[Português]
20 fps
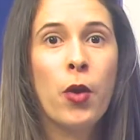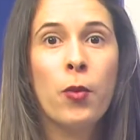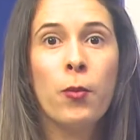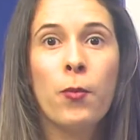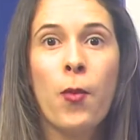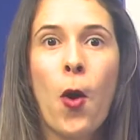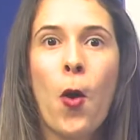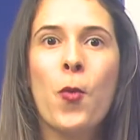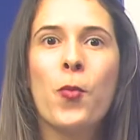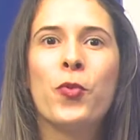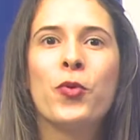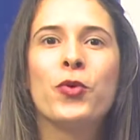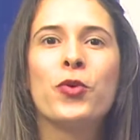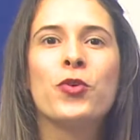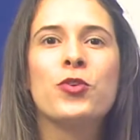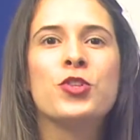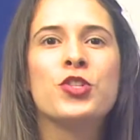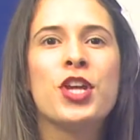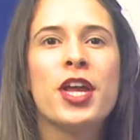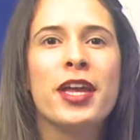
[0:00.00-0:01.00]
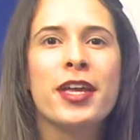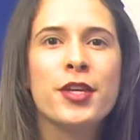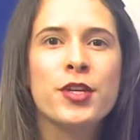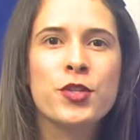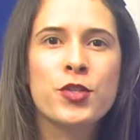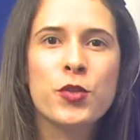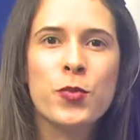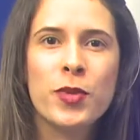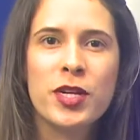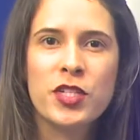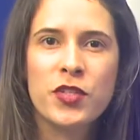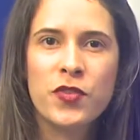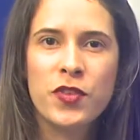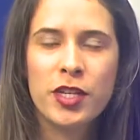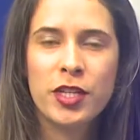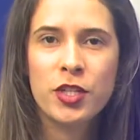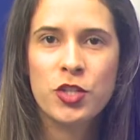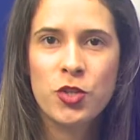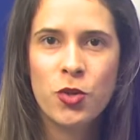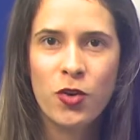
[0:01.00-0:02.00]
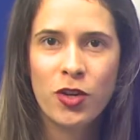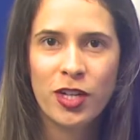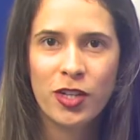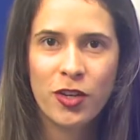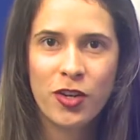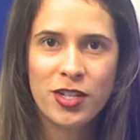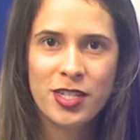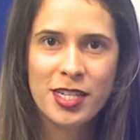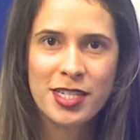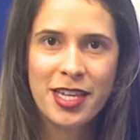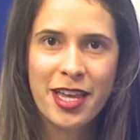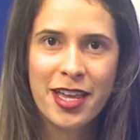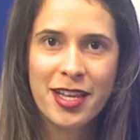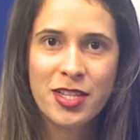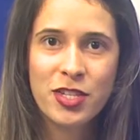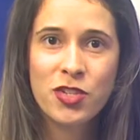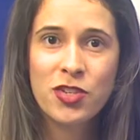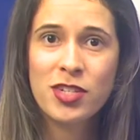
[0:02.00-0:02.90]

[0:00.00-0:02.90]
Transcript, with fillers: Bom, por hoje é isso, mas fique de olho em nossas redes